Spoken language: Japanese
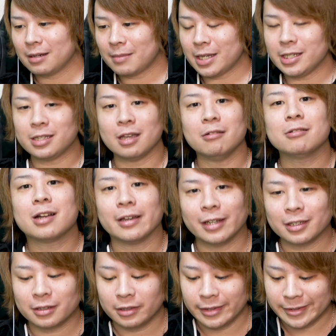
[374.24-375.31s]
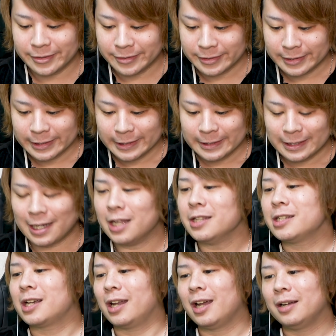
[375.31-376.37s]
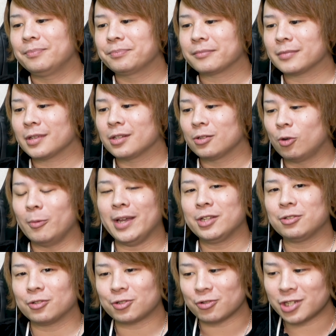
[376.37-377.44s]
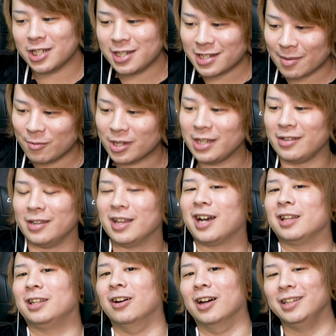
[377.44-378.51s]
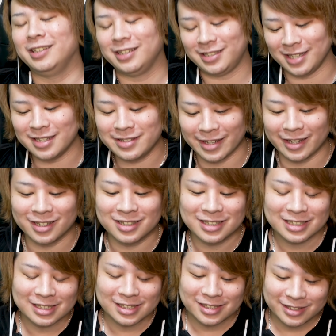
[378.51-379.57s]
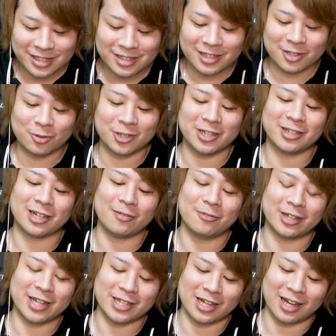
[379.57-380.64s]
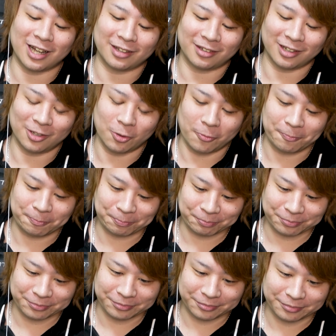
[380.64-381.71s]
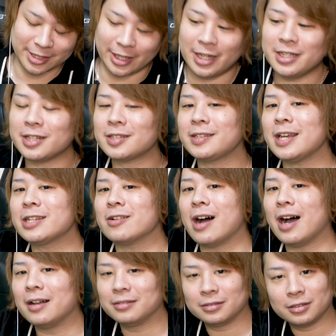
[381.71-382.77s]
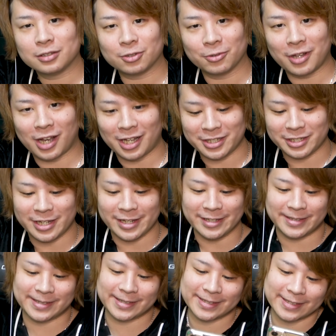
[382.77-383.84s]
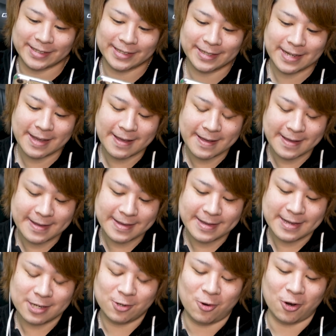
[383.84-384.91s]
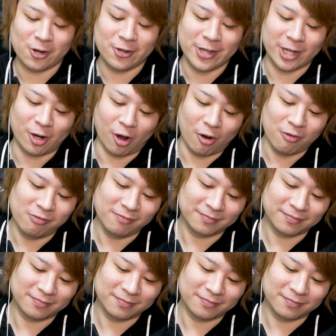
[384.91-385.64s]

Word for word: まあ、いけるかなっていう感じかな。ごめん、ちょっと初心者向けではなかった。全然。全然初心者向けじゃなかったけど。チャレンジステージは、そんな感じです。ゴルフ行こ